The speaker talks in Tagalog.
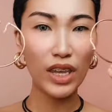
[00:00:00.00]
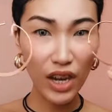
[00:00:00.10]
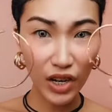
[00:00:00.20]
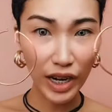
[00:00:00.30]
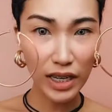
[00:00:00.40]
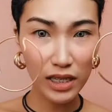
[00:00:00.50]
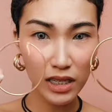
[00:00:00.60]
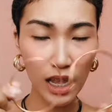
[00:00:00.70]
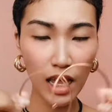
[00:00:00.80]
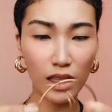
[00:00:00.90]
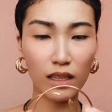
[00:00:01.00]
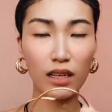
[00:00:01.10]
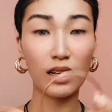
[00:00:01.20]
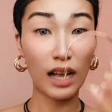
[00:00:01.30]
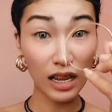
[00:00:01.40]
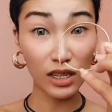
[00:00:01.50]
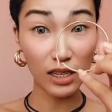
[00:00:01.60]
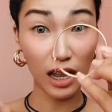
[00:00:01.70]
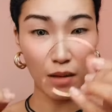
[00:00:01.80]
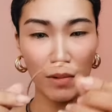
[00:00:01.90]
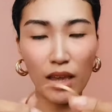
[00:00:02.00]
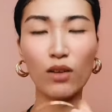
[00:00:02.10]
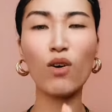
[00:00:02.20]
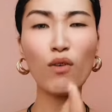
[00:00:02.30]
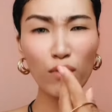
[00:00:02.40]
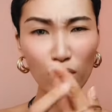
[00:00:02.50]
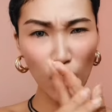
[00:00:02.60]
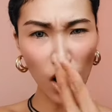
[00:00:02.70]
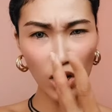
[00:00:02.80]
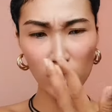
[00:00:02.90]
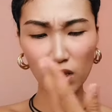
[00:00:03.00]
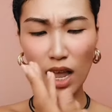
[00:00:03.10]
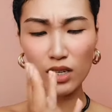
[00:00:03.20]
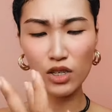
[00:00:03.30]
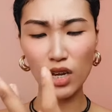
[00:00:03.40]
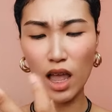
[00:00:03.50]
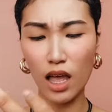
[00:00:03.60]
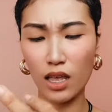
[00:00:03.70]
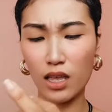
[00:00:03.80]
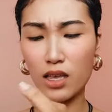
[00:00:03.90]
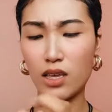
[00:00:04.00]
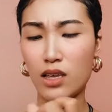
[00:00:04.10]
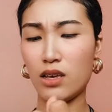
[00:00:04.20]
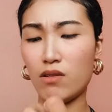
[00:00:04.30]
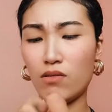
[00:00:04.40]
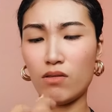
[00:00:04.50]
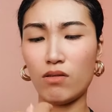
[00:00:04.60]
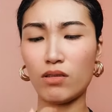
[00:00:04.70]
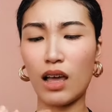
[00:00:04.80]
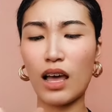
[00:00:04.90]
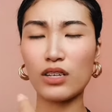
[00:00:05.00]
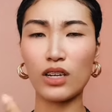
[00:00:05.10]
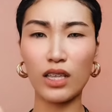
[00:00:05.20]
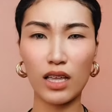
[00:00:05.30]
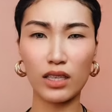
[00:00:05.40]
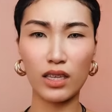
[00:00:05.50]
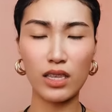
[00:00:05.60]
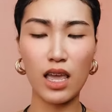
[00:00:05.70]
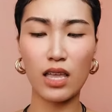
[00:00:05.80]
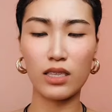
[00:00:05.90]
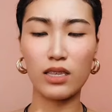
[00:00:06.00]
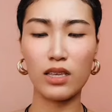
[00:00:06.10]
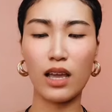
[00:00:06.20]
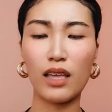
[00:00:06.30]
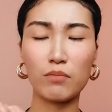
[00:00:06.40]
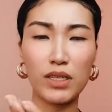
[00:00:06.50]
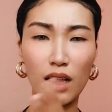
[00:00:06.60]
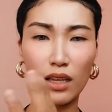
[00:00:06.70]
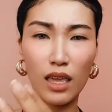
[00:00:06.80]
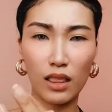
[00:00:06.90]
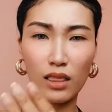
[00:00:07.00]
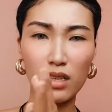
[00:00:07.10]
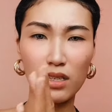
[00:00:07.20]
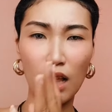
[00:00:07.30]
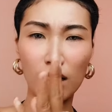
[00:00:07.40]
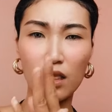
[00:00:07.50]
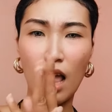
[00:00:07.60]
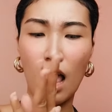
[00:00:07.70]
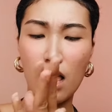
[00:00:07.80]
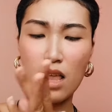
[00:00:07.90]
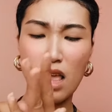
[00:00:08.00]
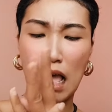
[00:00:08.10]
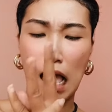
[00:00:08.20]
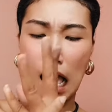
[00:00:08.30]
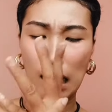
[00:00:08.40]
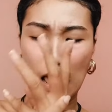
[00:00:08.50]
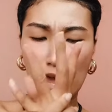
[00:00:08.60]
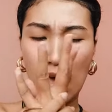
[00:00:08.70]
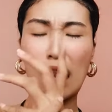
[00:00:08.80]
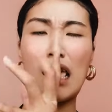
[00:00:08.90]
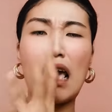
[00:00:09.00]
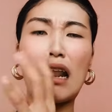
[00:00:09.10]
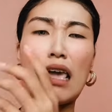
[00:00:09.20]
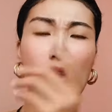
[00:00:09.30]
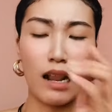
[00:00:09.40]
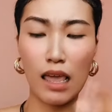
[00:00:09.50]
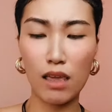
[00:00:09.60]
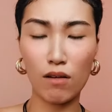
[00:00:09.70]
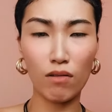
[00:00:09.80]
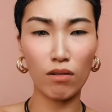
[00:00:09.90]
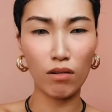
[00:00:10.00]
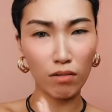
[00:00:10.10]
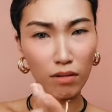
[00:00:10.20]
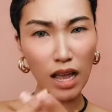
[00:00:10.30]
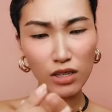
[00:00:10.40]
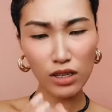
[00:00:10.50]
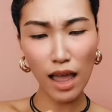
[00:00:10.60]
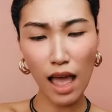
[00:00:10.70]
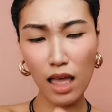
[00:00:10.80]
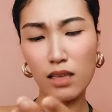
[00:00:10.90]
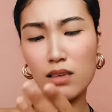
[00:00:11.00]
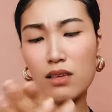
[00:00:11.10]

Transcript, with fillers: Earrings din. Kasya sa kamay ko. Of course, kasya. Oh, kakasya natin 'yan. Kahit masakit, is ganda. Aray, aray, aray, aray. Oh, kasya.